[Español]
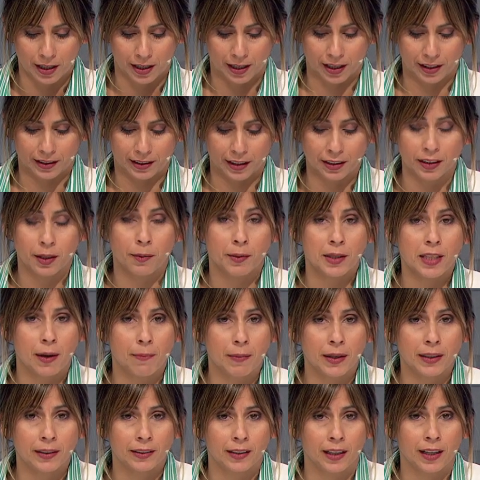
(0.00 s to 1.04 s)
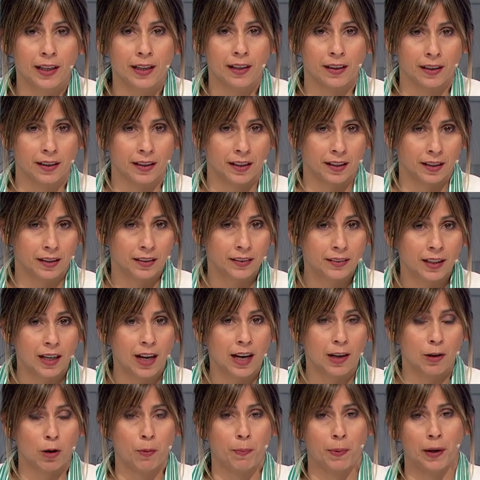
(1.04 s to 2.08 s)
estén debidamente
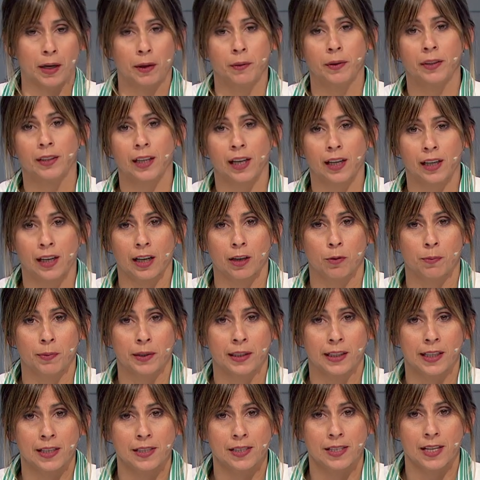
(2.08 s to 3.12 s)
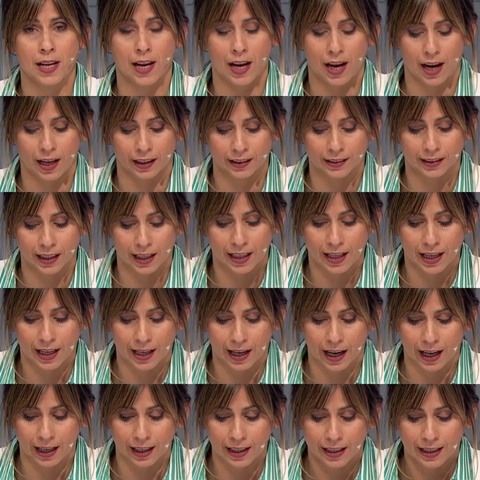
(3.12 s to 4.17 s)
registrados para evitar la competencia
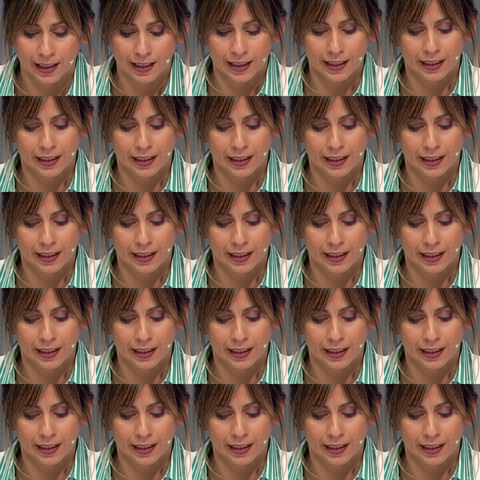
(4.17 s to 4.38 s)
desleal